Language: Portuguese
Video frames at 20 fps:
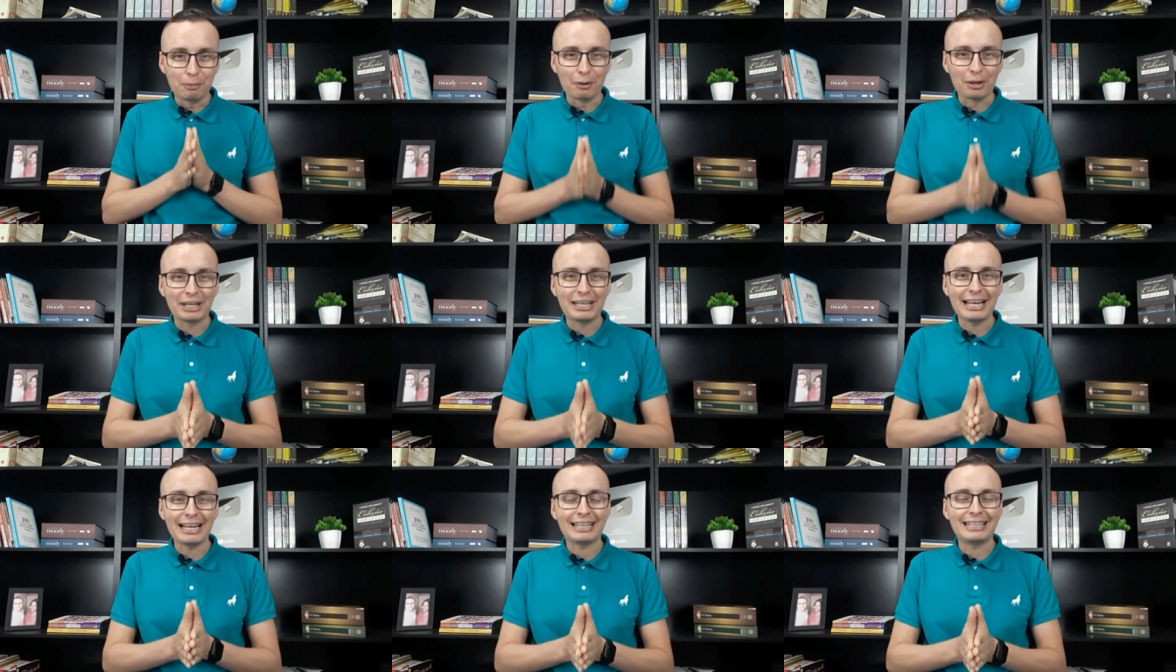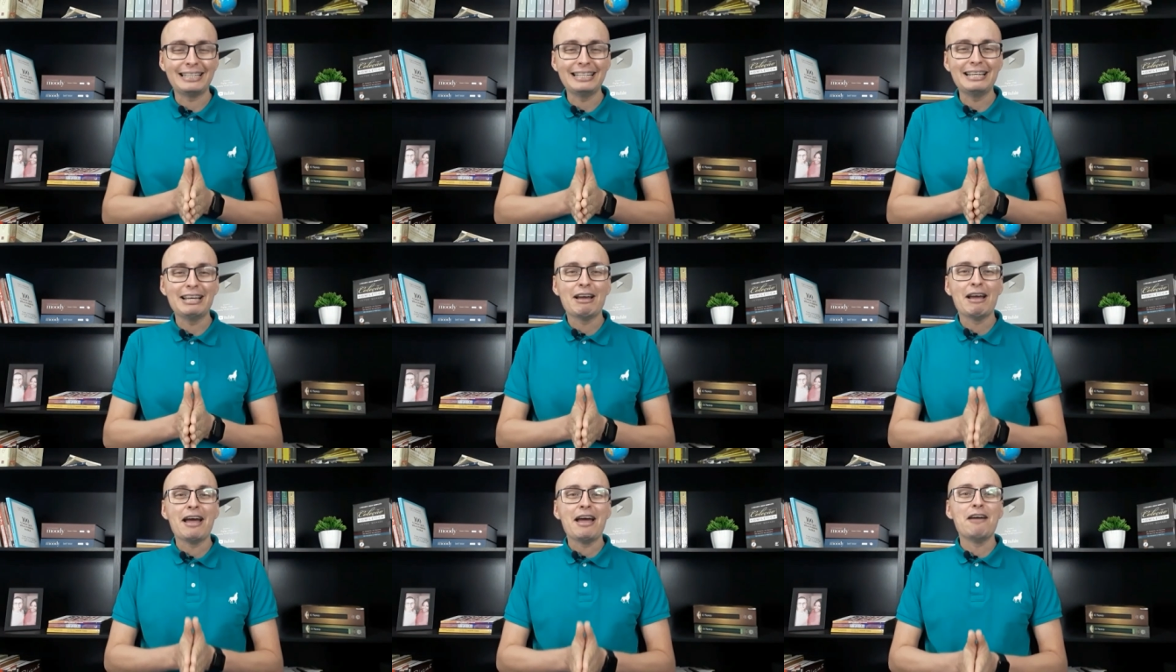porque
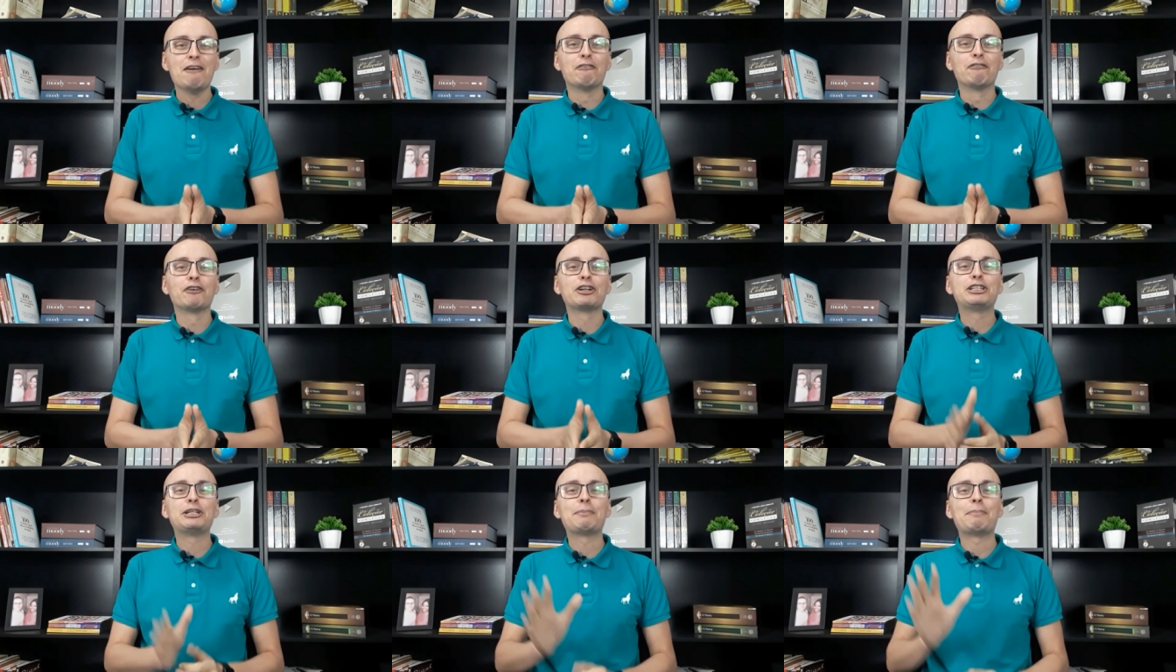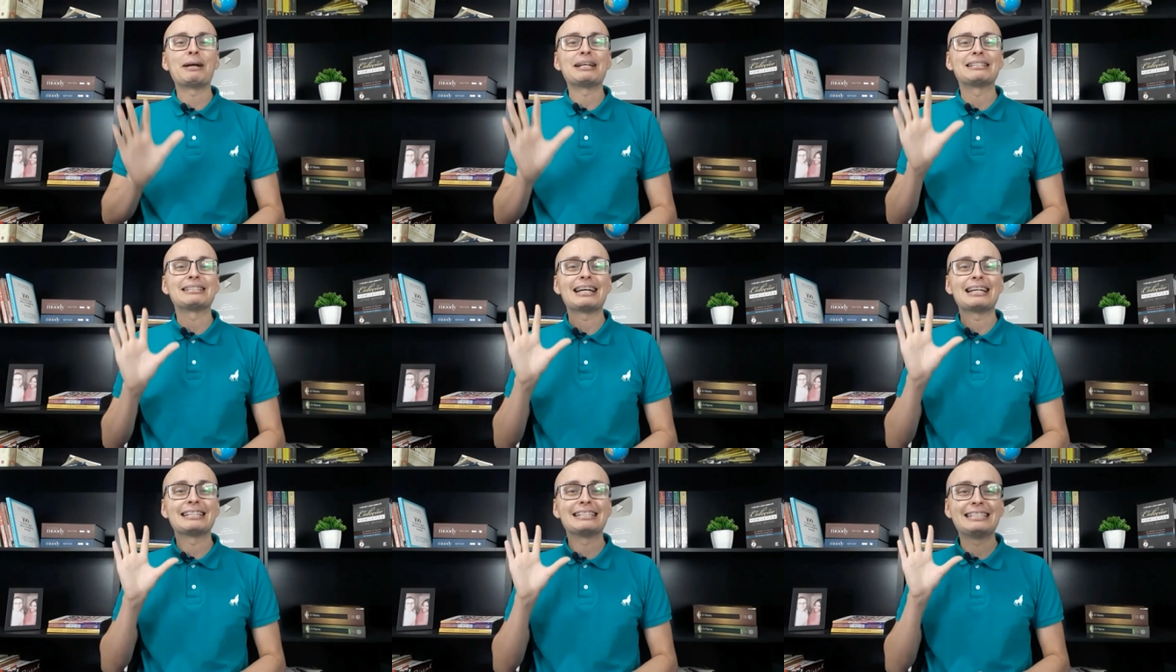aqui eu vou te
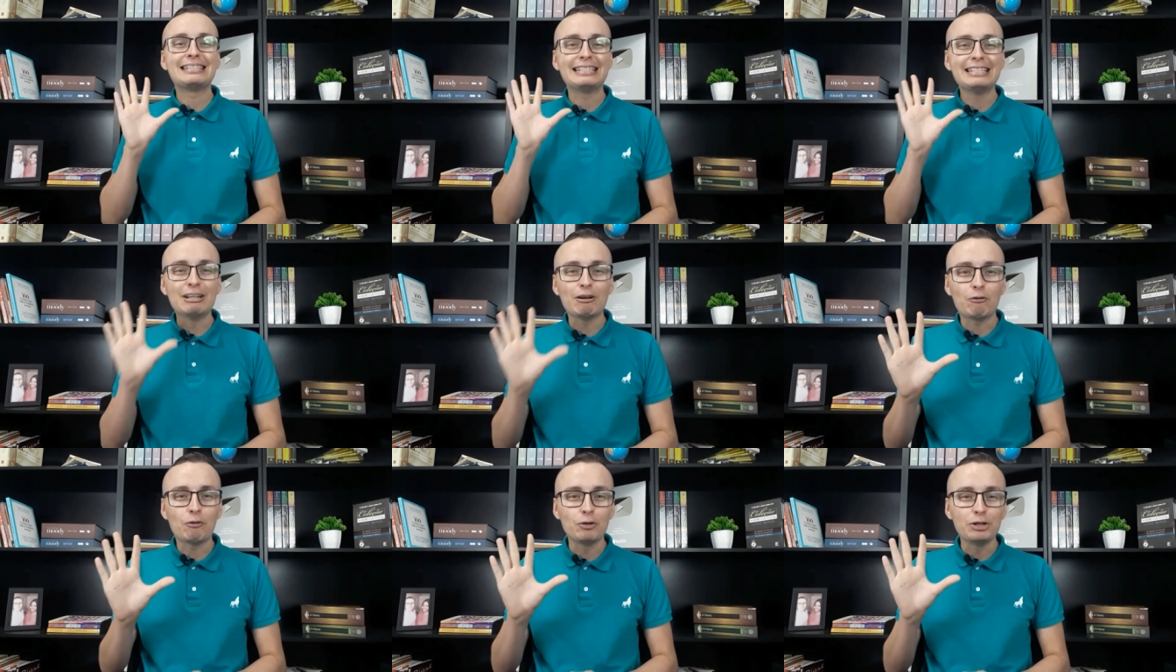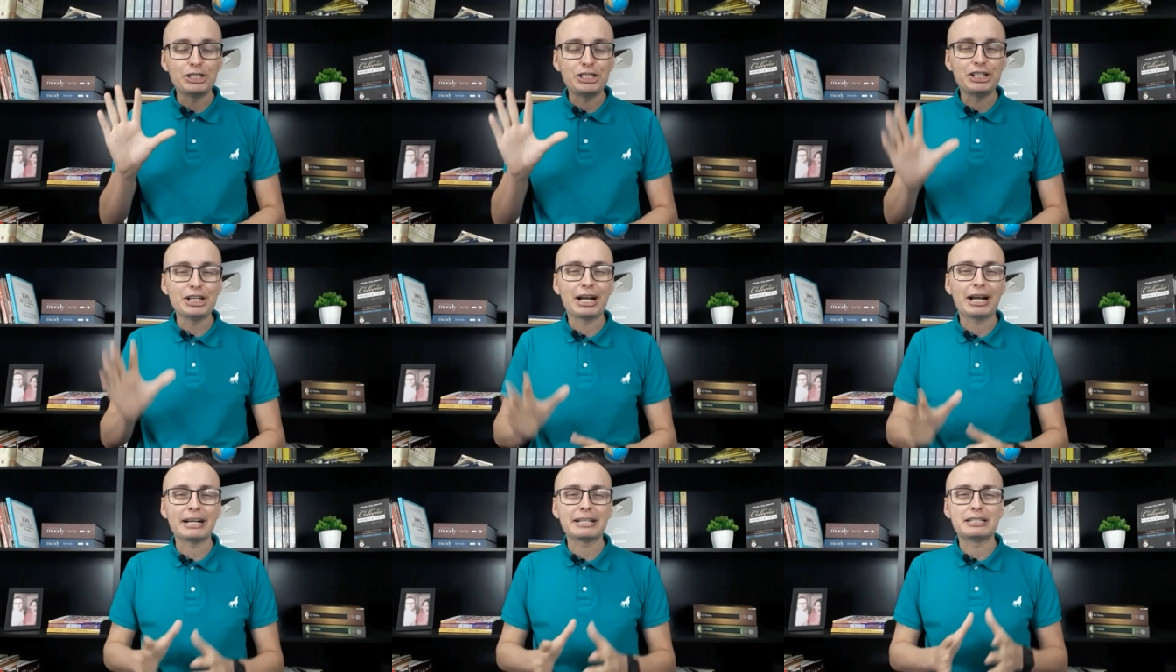passar cinco
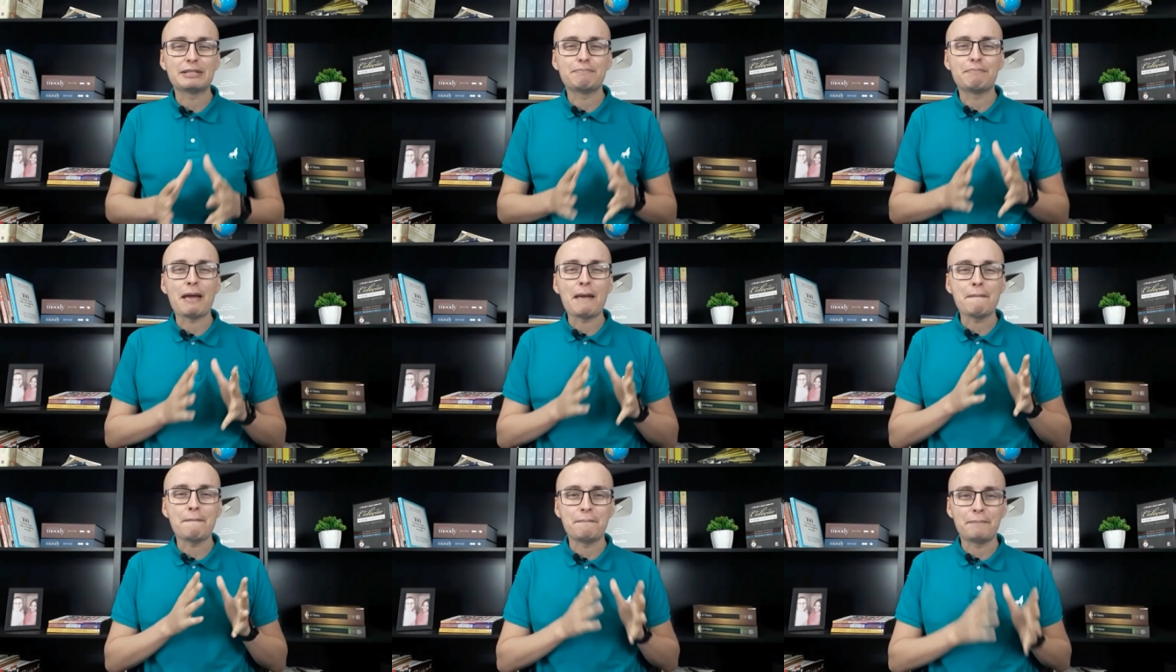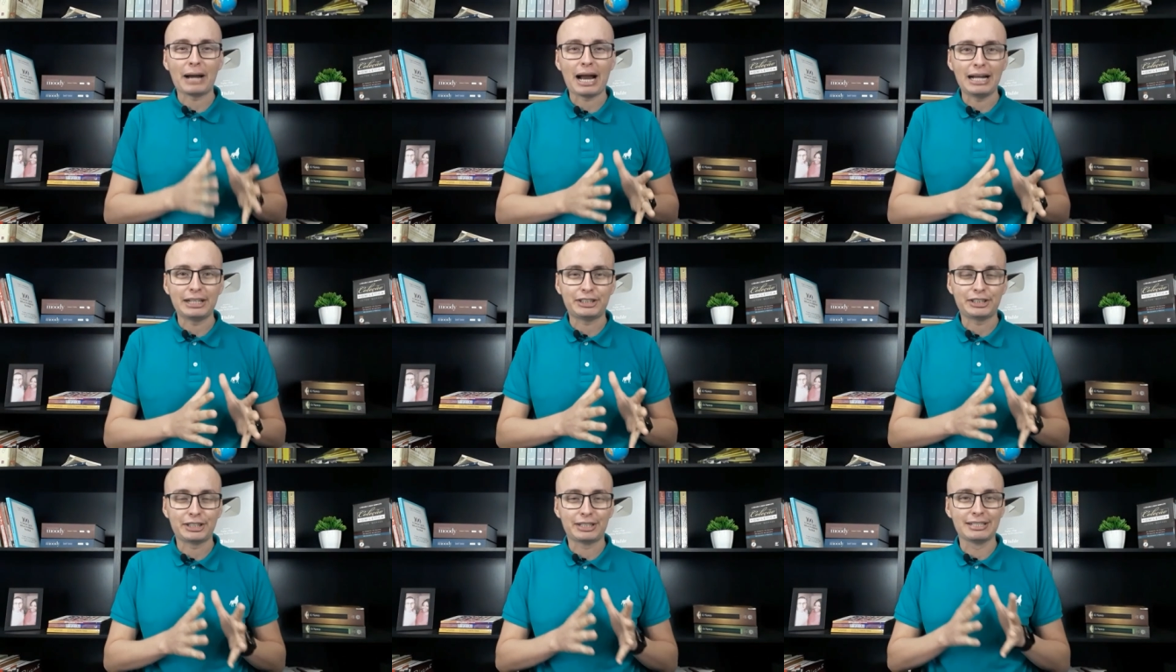dicas bem
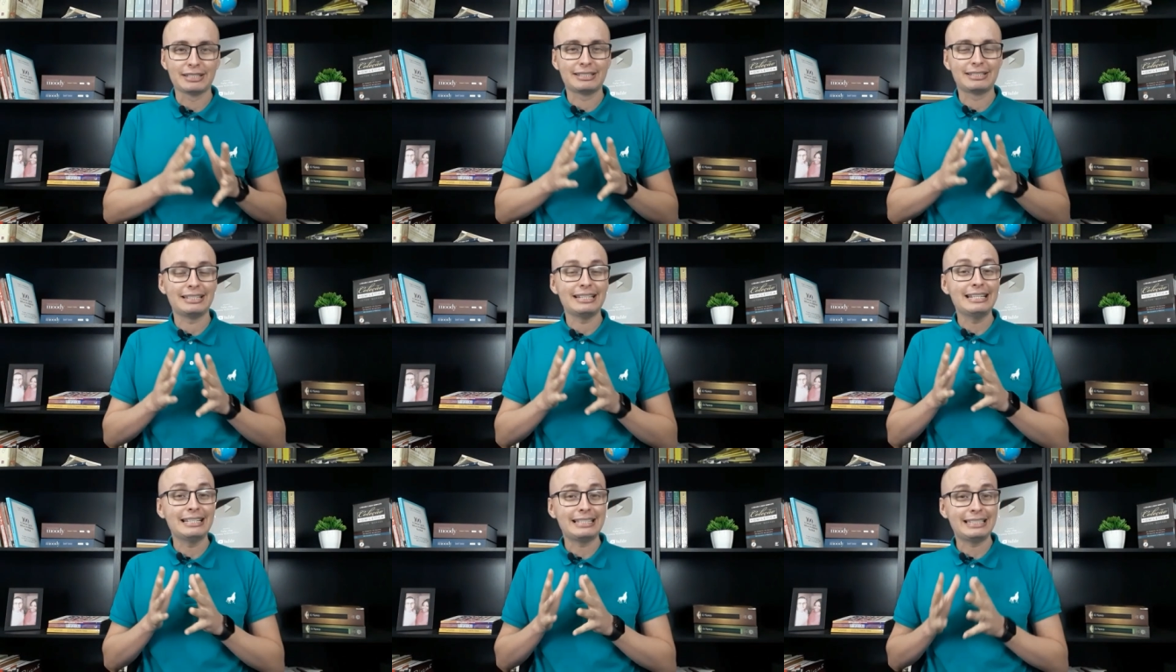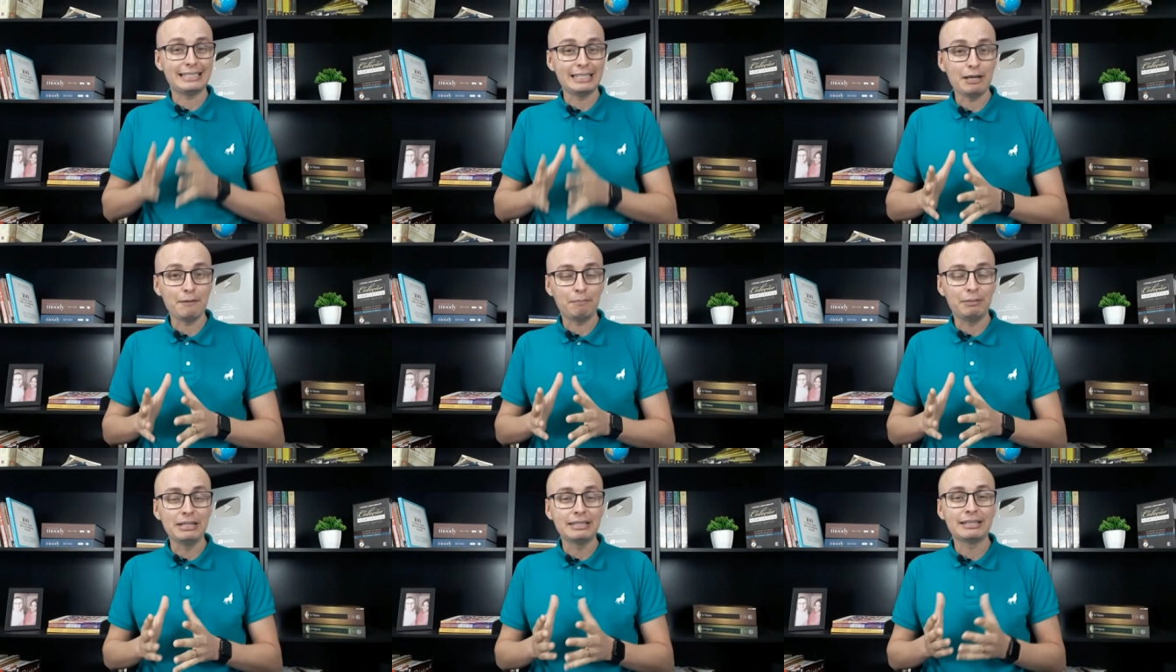práticas e
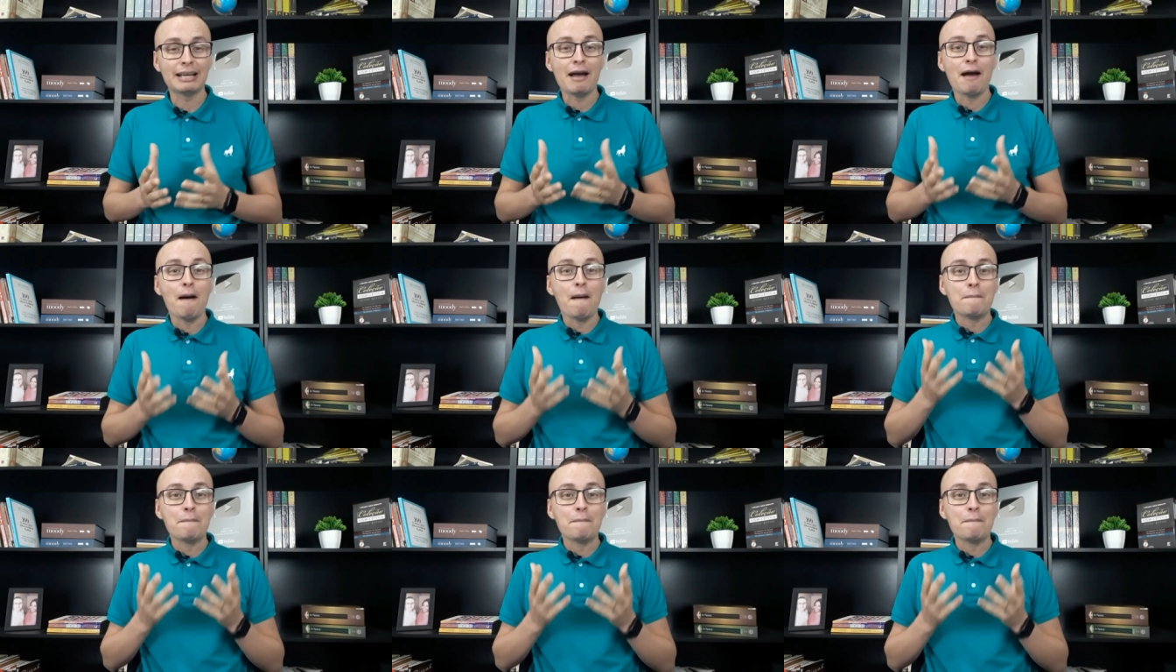simples